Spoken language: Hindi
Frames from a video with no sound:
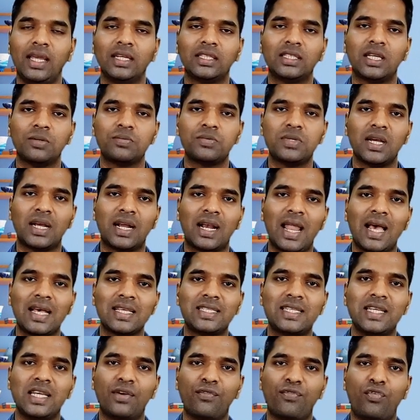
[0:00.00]
ये सबसे
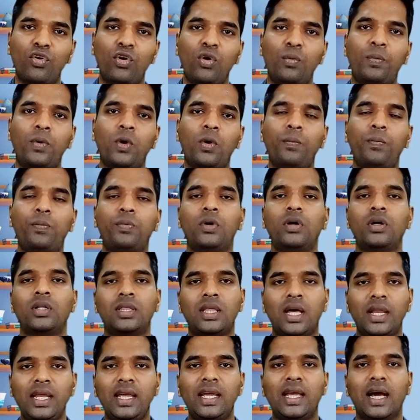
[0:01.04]
क्लासिक फुल प्रूफ
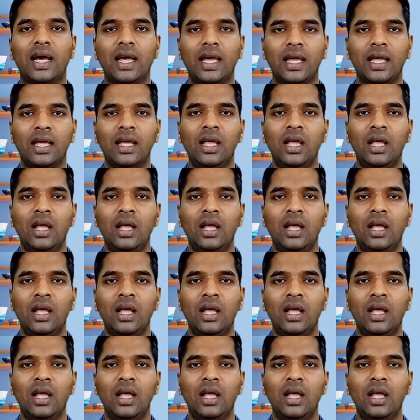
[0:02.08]
तरीका है